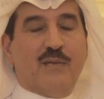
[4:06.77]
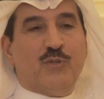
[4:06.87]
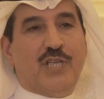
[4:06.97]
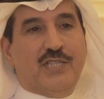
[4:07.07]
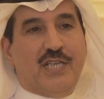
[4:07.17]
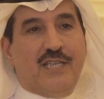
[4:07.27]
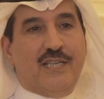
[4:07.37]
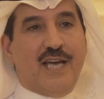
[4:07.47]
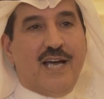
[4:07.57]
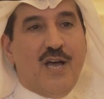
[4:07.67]

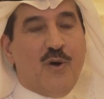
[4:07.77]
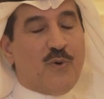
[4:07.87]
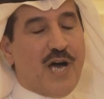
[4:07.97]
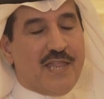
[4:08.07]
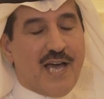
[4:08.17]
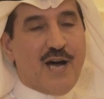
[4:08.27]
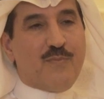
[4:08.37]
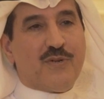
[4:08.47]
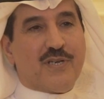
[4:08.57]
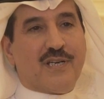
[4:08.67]
المتجددة وهذا
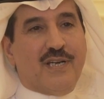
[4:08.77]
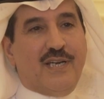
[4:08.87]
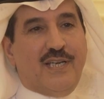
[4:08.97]
أمر آه،